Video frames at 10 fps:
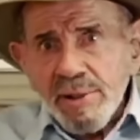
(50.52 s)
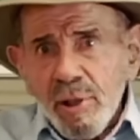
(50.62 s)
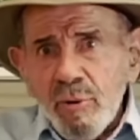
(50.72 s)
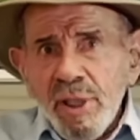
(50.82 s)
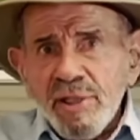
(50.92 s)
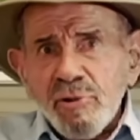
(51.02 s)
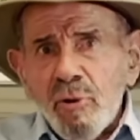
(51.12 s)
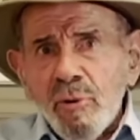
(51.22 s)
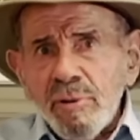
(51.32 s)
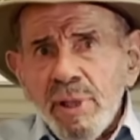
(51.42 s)
Это
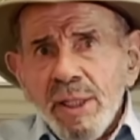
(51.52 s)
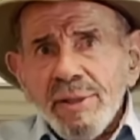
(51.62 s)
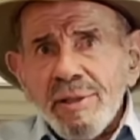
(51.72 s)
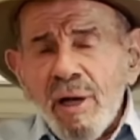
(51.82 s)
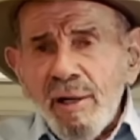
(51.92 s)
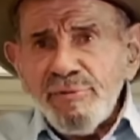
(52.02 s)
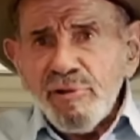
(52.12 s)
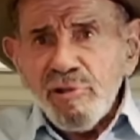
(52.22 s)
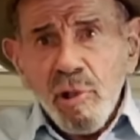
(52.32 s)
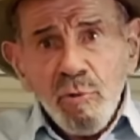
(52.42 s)
называется
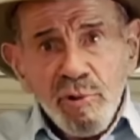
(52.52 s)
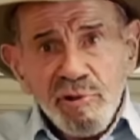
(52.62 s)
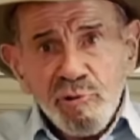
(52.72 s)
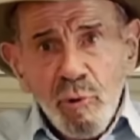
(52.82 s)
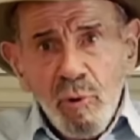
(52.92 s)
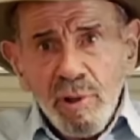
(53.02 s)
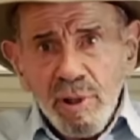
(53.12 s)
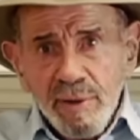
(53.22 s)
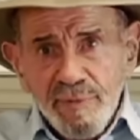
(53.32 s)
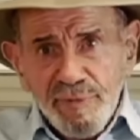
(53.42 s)
намеренное
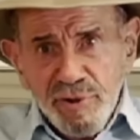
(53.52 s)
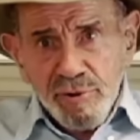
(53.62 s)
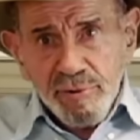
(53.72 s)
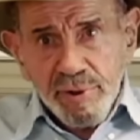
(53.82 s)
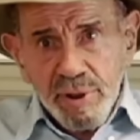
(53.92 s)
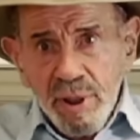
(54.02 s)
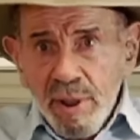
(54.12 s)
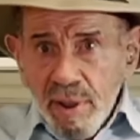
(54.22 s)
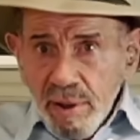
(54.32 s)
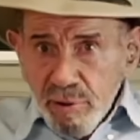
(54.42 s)
снижение эффективности
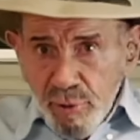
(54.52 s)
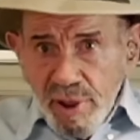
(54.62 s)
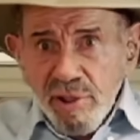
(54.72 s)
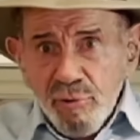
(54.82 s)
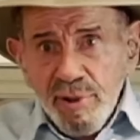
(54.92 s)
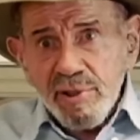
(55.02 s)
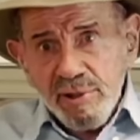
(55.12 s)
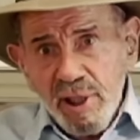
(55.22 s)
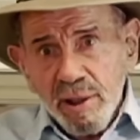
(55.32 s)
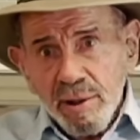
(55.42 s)
с целью
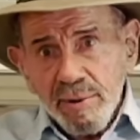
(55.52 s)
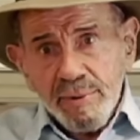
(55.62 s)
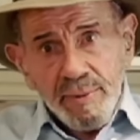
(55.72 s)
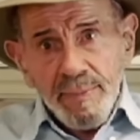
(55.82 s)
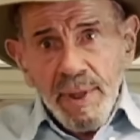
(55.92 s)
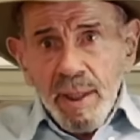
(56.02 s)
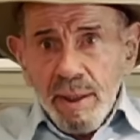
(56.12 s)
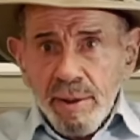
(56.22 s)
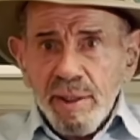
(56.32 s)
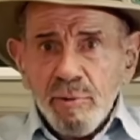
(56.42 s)
увеличения продаж.
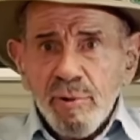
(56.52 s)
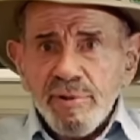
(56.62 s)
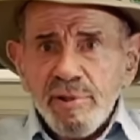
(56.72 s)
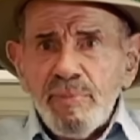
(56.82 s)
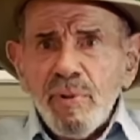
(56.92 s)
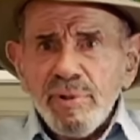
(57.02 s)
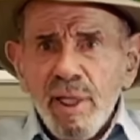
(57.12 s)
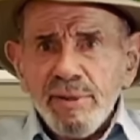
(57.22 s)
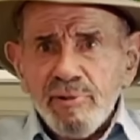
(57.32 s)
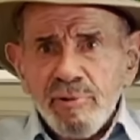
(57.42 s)
Предположим, я
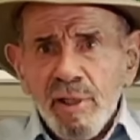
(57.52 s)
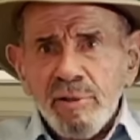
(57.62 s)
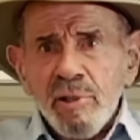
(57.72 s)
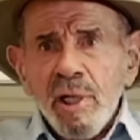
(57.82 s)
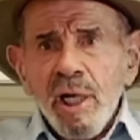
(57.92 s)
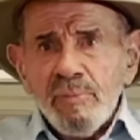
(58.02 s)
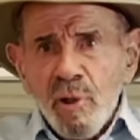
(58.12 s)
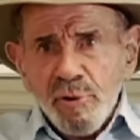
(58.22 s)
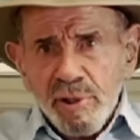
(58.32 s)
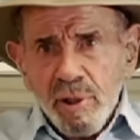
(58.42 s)
спроектирую автомобиль,
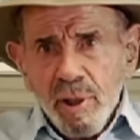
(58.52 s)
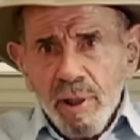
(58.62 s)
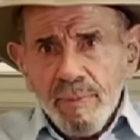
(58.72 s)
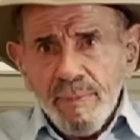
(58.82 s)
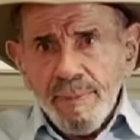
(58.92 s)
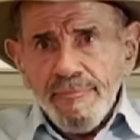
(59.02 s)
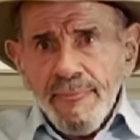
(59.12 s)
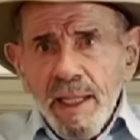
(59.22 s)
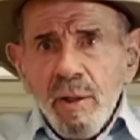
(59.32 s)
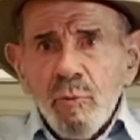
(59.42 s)
в котором с помощью
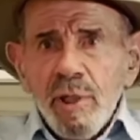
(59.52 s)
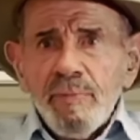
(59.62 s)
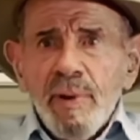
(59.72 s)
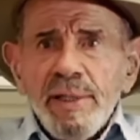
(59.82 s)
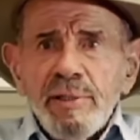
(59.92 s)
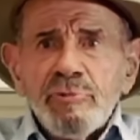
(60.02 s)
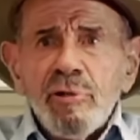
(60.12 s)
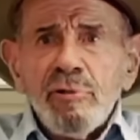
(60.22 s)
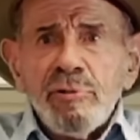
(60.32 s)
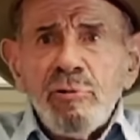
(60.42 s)
поворота
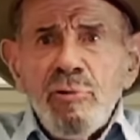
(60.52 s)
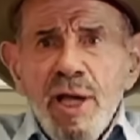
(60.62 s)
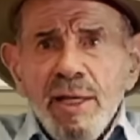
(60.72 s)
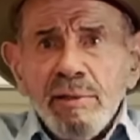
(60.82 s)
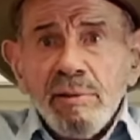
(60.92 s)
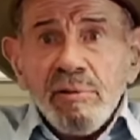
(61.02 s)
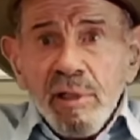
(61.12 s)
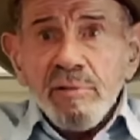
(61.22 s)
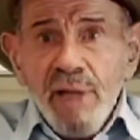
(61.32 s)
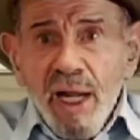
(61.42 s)
всего двух ручек